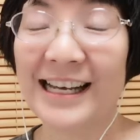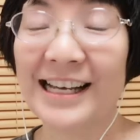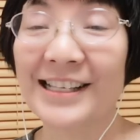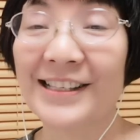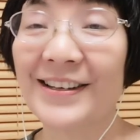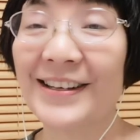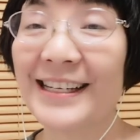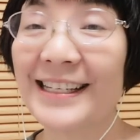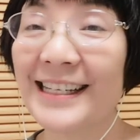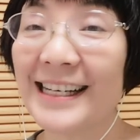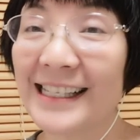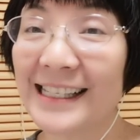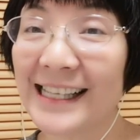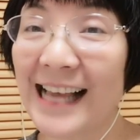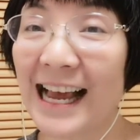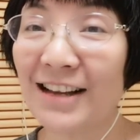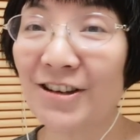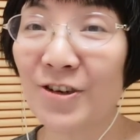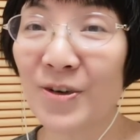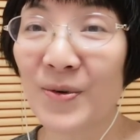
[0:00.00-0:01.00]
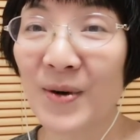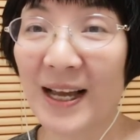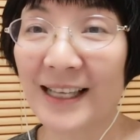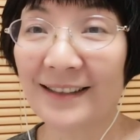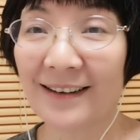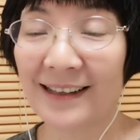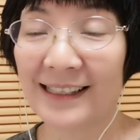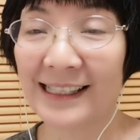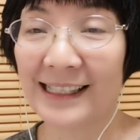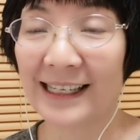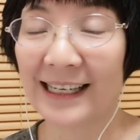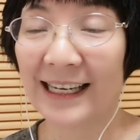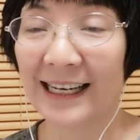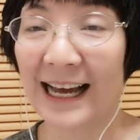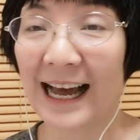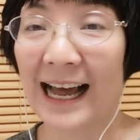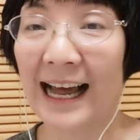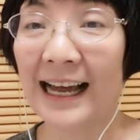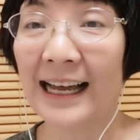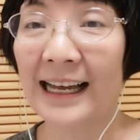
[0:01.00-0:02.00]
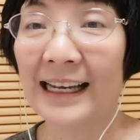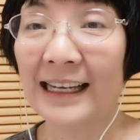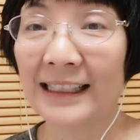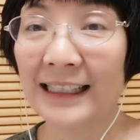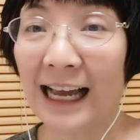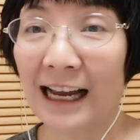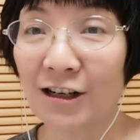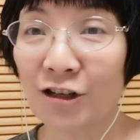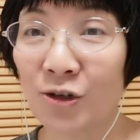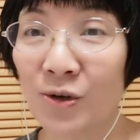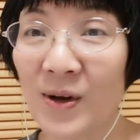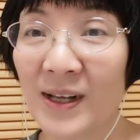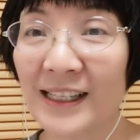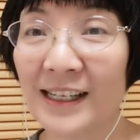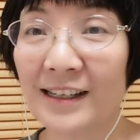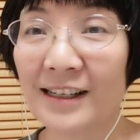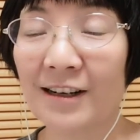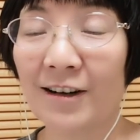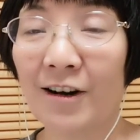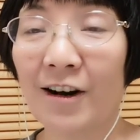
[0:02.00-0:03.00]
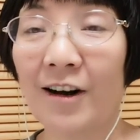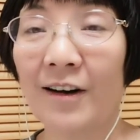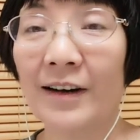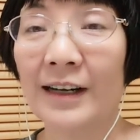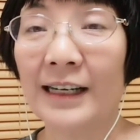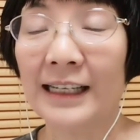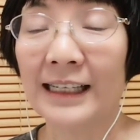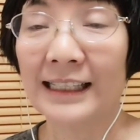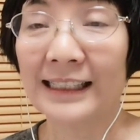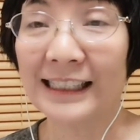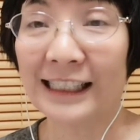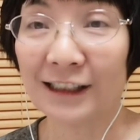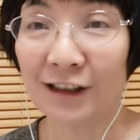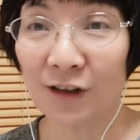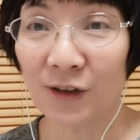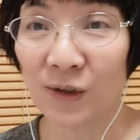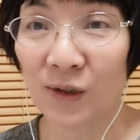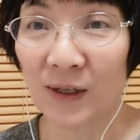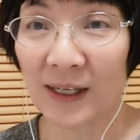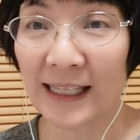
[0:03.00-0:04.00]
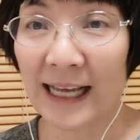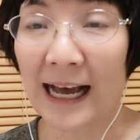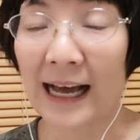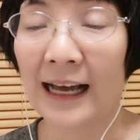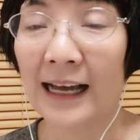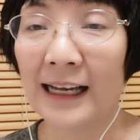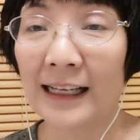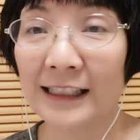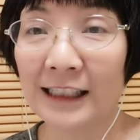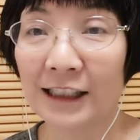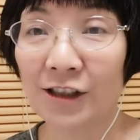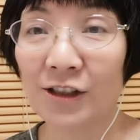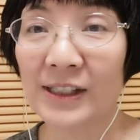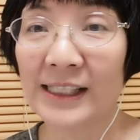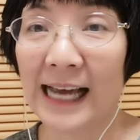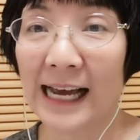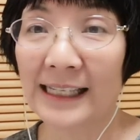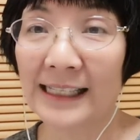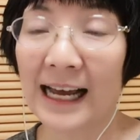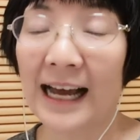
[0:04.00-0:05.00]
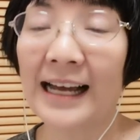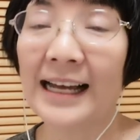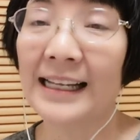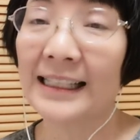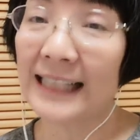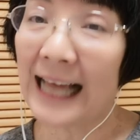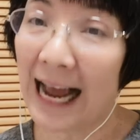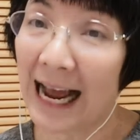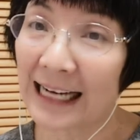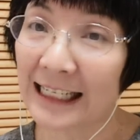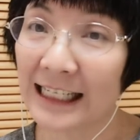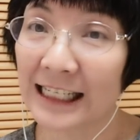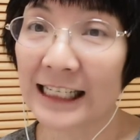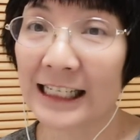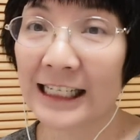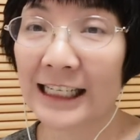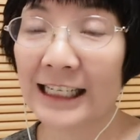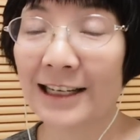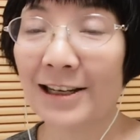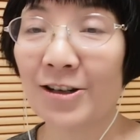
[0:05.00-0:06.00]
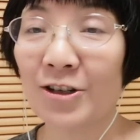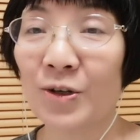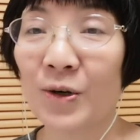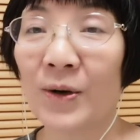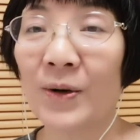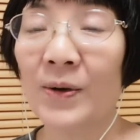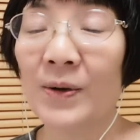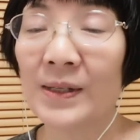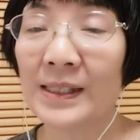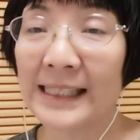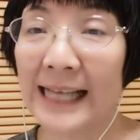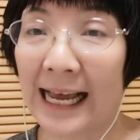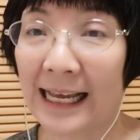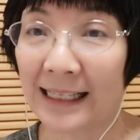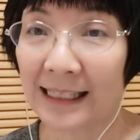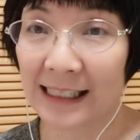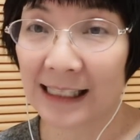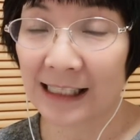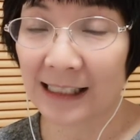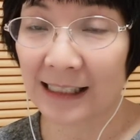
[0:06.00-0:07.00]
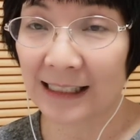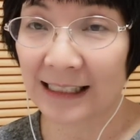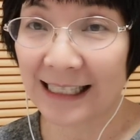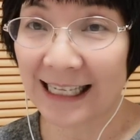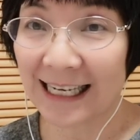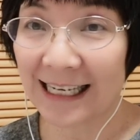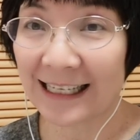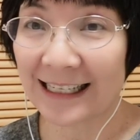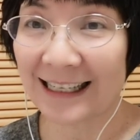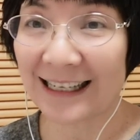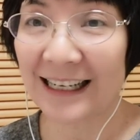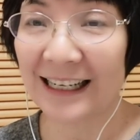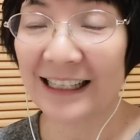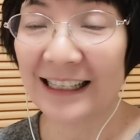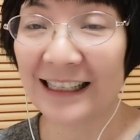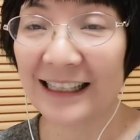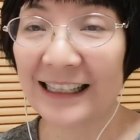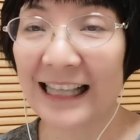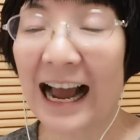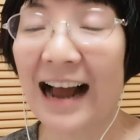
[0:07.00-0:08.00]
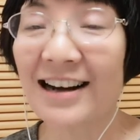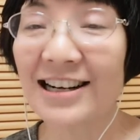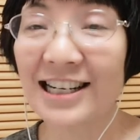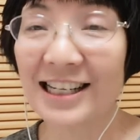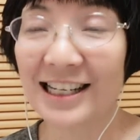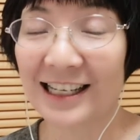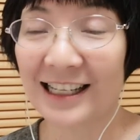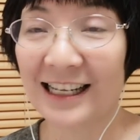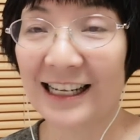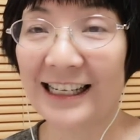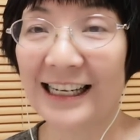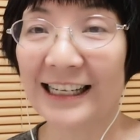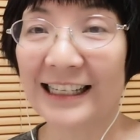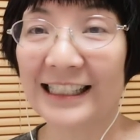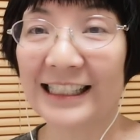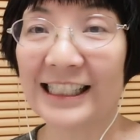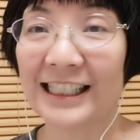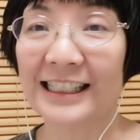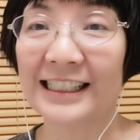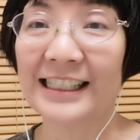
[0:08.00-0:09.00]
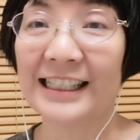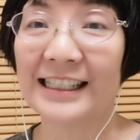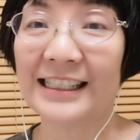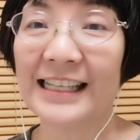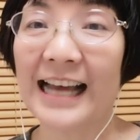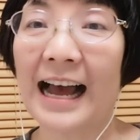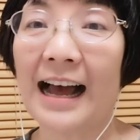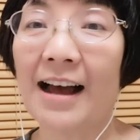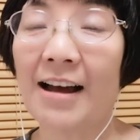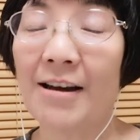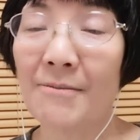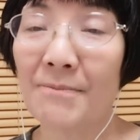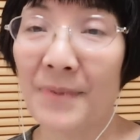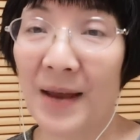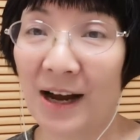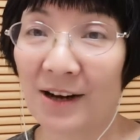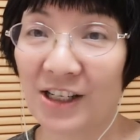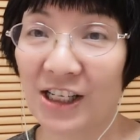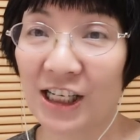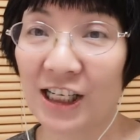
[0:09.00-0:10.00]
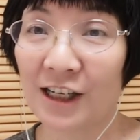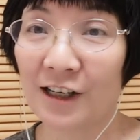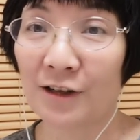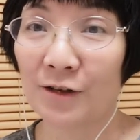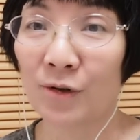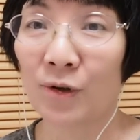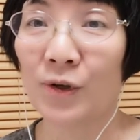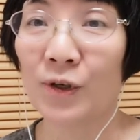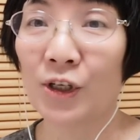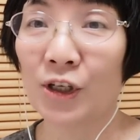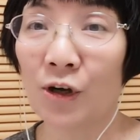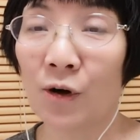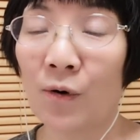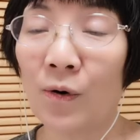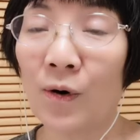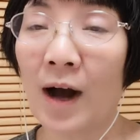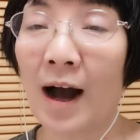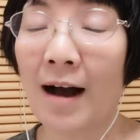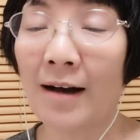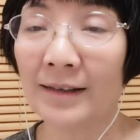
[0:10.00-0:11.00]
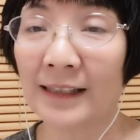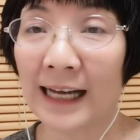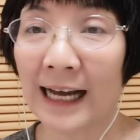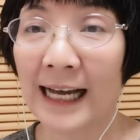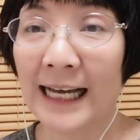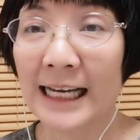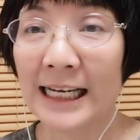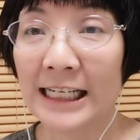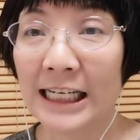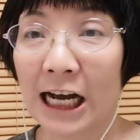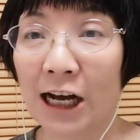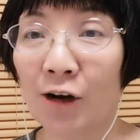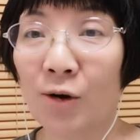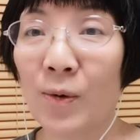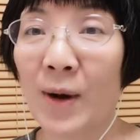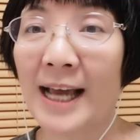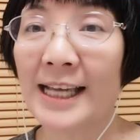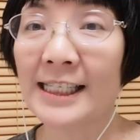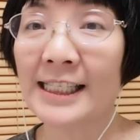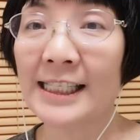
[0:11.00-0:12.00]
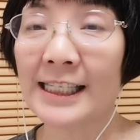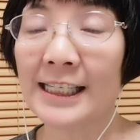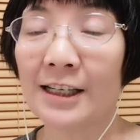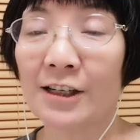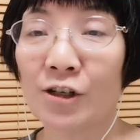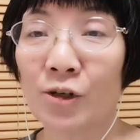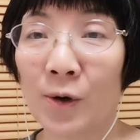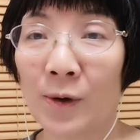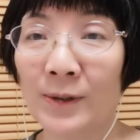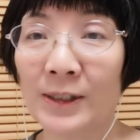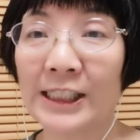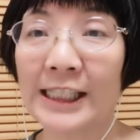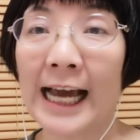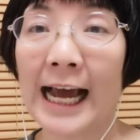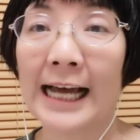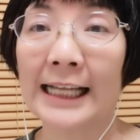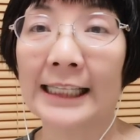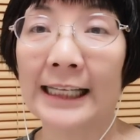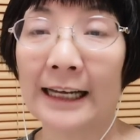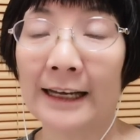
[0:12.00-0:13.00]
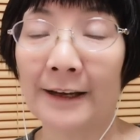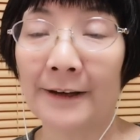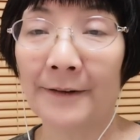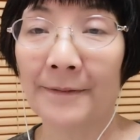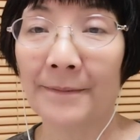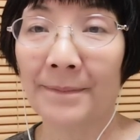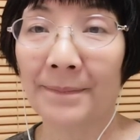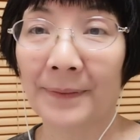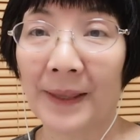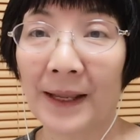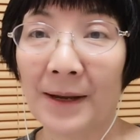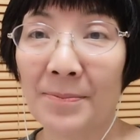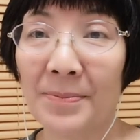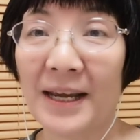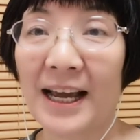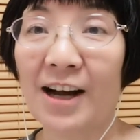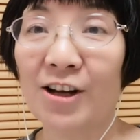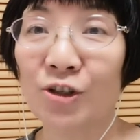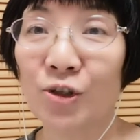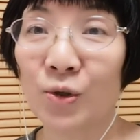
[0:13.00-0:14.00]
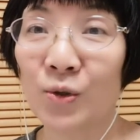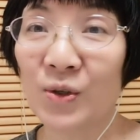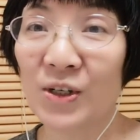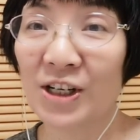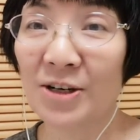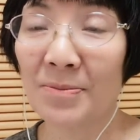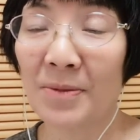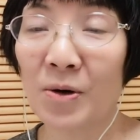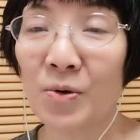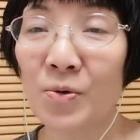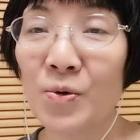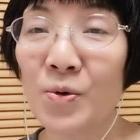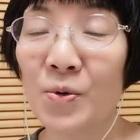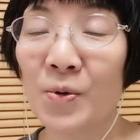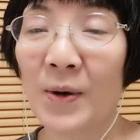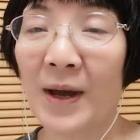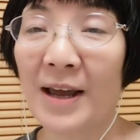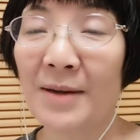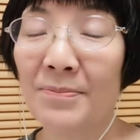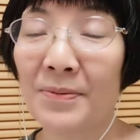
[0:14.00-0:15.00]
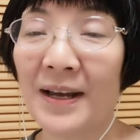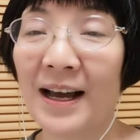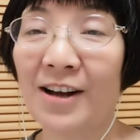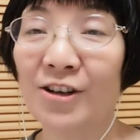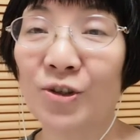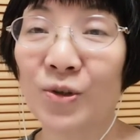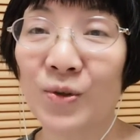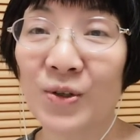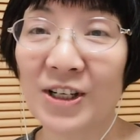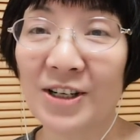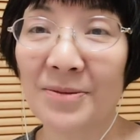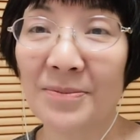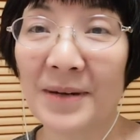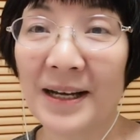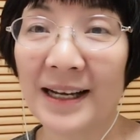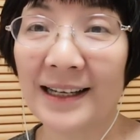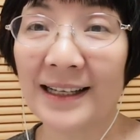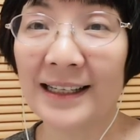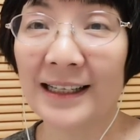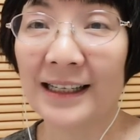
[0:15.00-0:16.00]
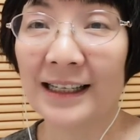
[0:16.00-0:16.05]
所以这三句外交辞令啊，他说的时候。你就觉得，你就想想，他只是一种在那个当时的那个情景下，表示一种友好的，让关系融洽的，不要出什么误会，不要出什么